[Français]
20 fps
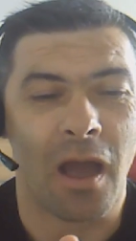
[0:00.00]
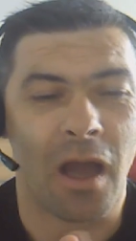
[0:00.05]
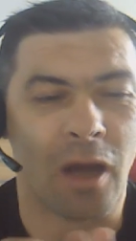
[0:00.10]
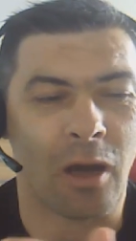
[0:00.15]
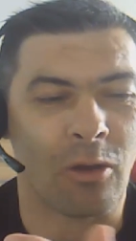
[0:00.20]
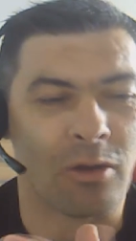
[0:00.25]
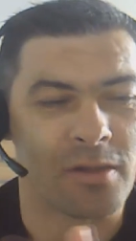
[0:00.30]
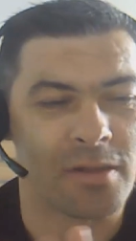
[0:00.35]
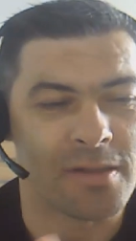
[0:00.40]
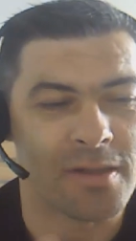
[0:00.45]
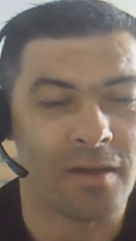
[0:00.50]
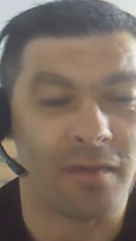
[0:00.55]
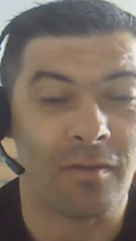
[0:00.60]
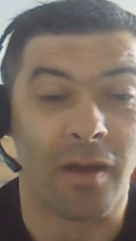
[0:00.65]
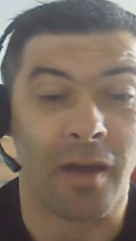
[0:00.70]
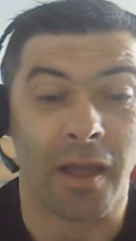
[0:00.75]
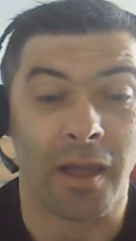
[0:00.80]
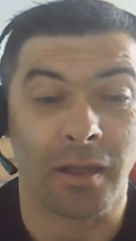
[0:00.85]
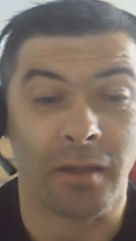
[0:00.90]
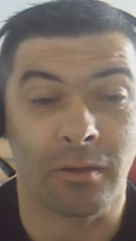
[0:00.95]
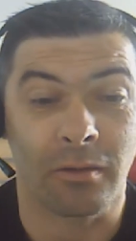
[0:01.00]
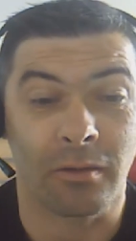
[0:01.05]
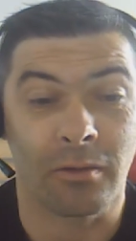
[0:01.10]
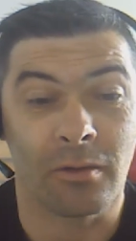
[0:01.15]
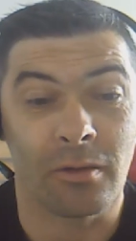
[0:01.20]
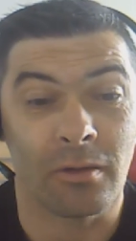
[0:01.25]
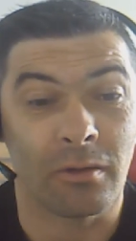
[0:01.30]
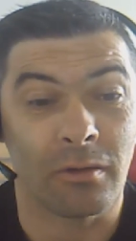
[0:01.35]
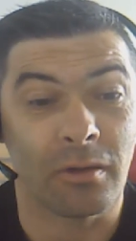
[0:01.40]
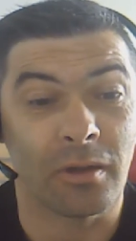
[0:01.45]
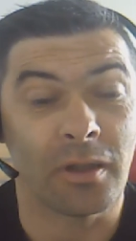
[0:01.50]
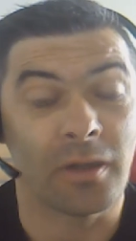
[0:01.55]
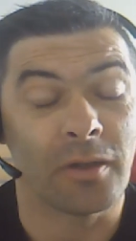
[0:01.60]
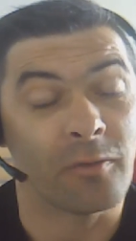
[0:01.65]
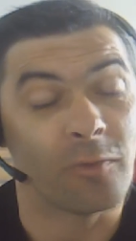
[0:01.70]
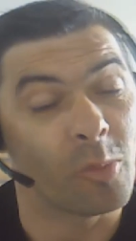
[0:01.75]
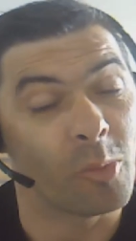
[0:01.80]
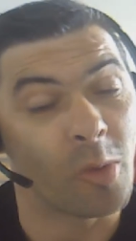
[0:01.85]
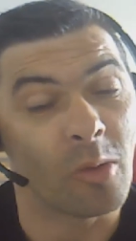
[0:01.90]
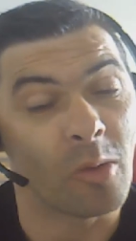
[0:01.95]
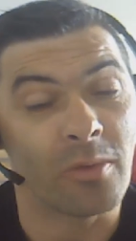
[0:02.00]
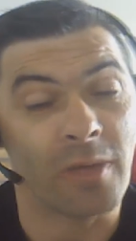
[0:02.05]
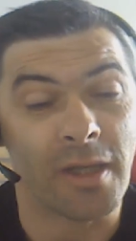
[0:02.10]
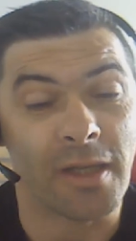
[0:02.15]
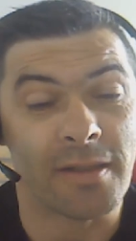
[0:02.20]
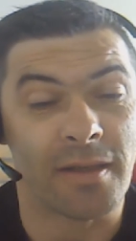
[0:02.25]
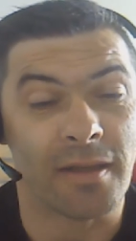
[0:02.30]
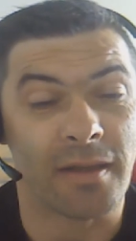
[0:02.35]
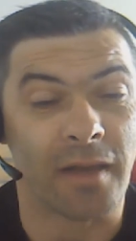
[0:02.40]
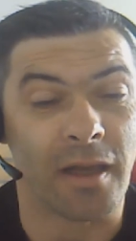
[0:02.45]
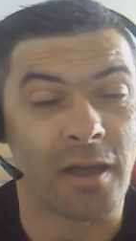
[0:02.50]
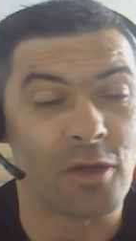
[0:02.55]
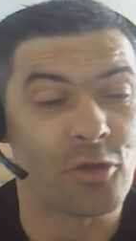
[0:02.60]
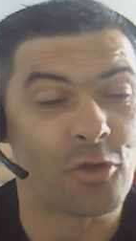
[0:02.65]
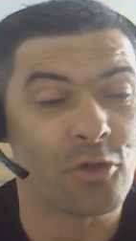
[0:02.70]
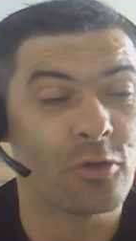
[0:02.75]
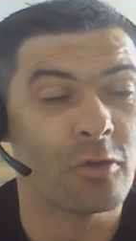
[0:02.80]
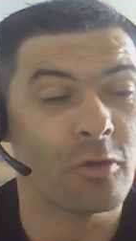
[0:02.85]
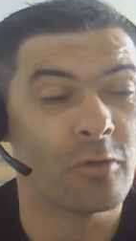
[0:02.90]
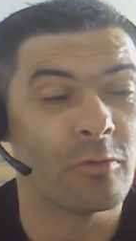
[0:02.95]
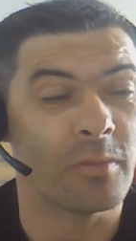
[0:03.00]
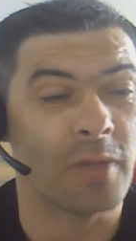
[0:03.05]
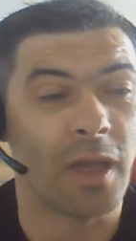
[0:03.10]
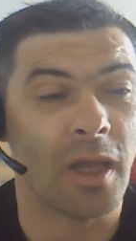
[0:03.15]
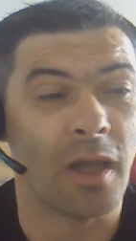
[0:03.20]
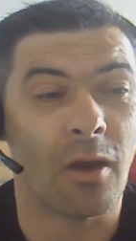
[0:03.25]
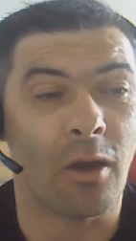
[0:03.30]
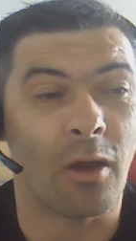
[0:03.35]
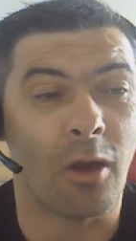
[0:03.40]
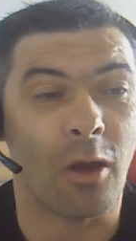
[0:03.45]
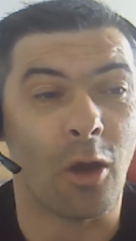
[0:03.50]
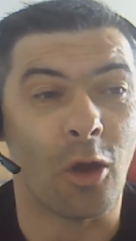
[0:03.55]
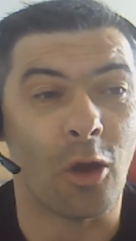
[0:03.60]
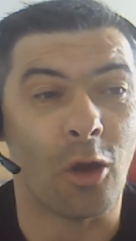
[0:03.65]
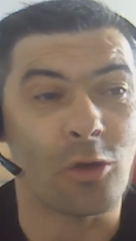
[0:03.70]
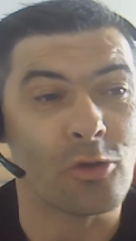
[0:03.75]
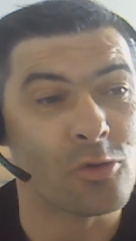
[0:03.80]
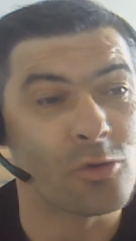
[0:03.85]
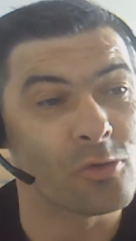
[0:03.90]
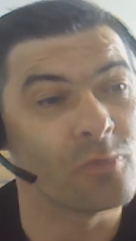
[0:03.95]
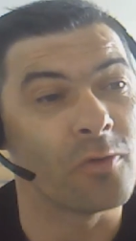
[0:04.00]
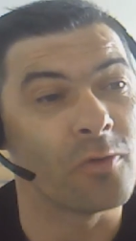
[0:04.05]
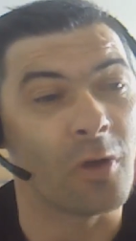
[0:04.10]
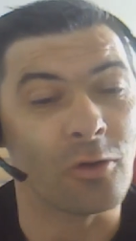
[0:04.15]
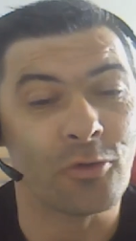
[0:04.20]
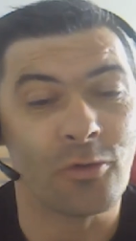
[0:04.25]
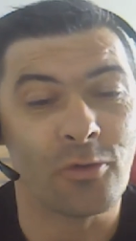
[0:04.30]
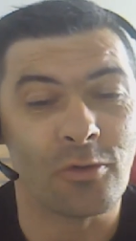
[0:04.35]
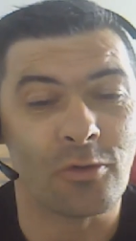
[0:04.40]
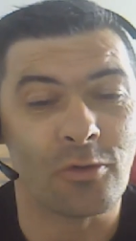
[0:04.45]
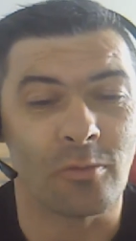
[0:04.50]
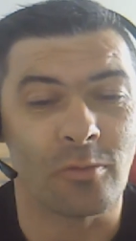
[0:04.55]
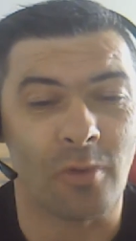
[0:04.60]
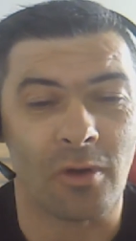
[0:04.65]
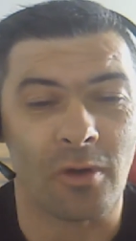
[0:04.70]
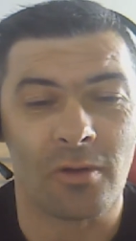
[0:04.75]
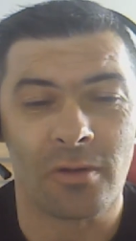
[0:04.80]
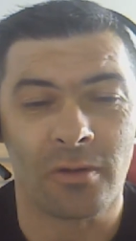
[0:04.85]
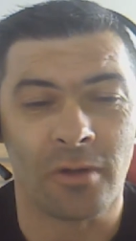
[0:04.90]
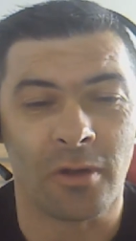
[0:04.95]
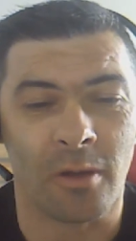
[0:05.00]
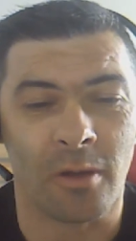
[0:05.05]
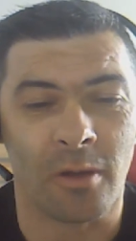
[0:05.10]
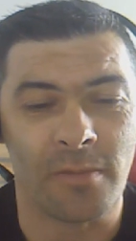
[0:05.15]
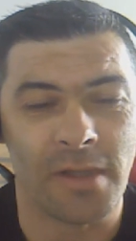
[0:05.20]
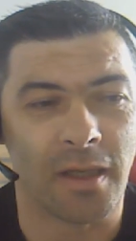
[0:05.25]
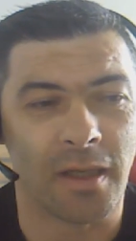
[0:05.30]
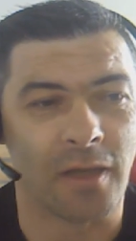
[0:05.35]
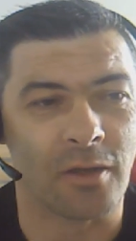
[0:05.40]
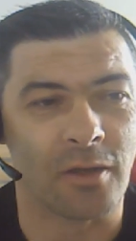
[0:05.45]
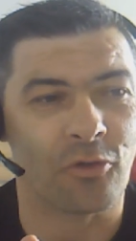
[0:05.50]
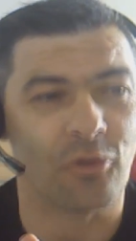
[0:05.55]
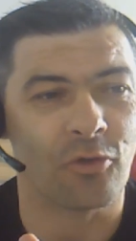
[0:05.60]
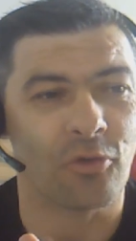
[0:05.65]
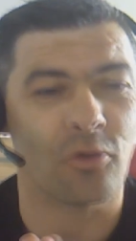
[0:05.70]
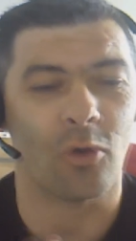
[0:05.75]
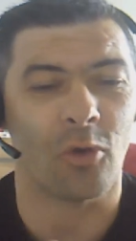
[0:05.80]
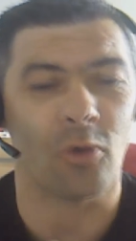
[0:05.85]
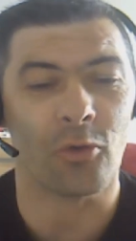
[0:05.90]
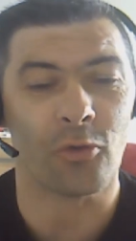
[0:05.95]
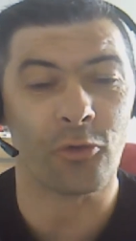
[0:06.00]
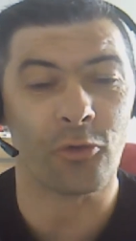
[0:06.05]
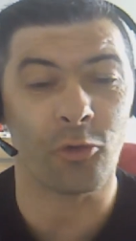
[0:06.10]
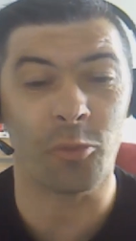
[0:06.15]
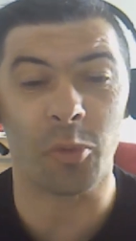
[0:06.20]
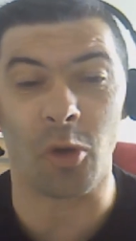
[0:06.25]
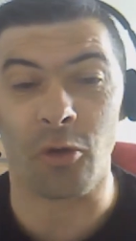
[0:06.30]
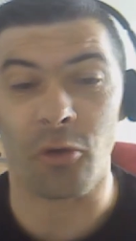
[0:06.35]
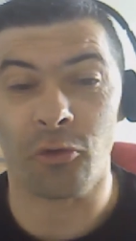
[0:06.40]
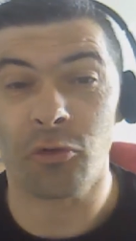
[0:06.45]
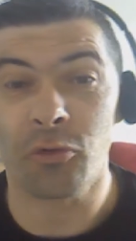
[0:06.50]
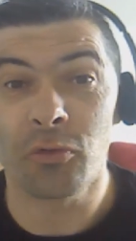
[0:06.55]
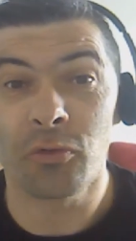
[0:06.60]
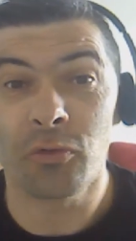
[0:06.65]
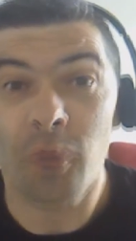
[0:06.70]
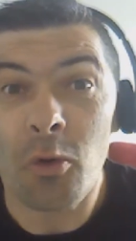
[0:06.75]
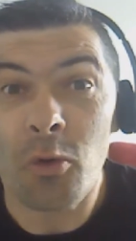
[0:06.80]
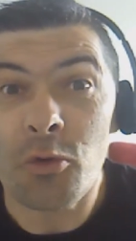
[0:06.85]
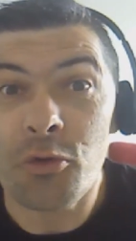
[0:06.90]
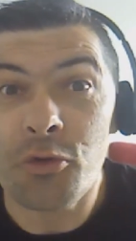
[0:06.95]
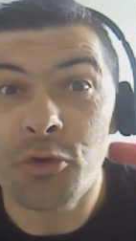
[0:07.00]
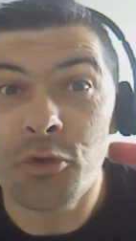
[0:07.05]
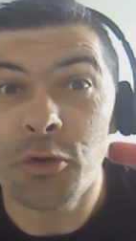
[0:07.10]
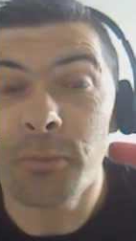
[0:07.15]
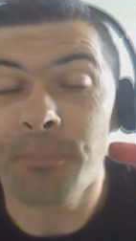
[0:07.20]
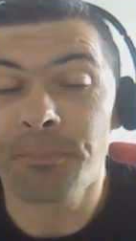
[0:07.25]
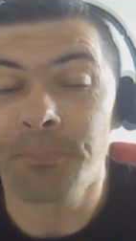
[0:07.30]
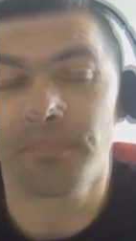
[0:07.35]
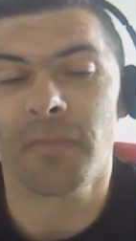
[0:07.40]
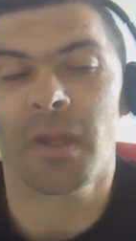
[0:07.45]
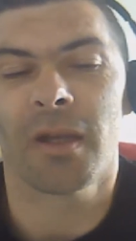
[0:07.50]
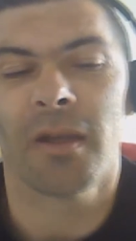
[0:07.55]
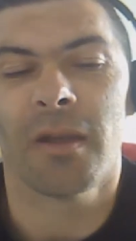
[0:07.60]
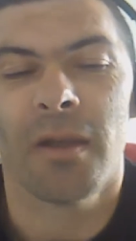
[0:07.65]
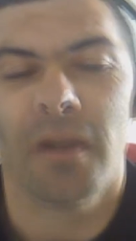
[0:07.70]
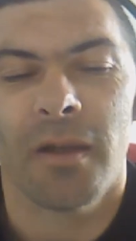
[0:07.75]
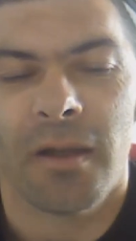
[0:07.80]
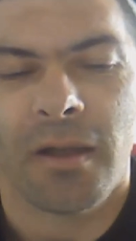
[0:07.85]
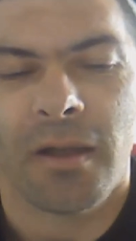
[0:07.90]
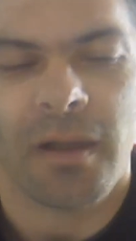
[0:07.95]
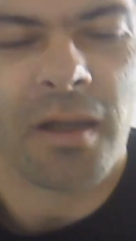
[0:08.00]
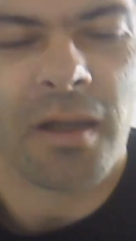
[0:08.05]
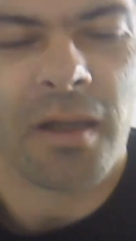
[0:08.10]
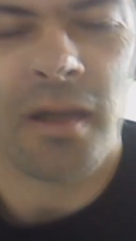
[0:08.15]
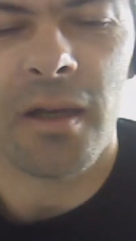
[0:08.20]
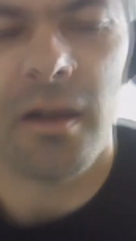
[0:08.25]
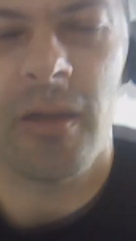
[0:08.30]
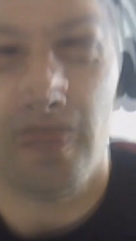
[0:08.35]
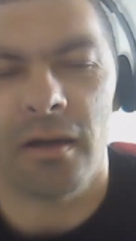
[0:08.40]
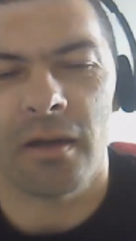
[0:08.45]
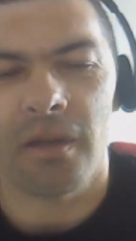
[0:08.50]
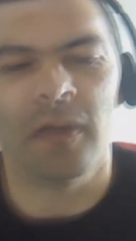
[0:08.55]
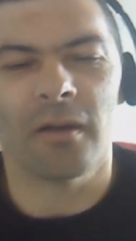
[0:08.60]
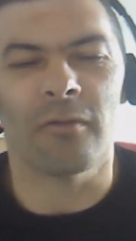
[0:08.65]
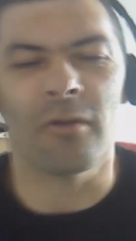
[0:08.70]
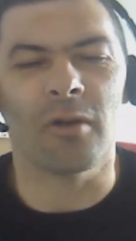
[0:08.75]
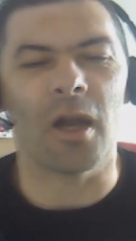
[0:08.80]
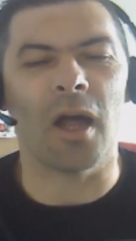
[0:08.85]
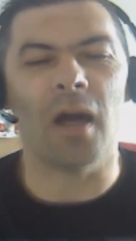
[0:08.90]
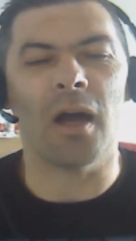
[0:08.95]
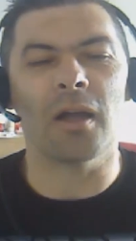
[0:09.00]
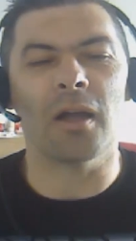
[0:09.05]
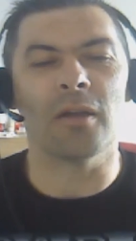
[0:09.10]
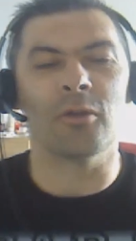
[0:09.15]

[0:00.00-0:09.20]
Alors c'est vrai qu'il ne faut pas oublier que c'est qu'un jeu mais souvent justement comme c'est qu'un jeu on se prend souvent au jeu. Et euh, voilà.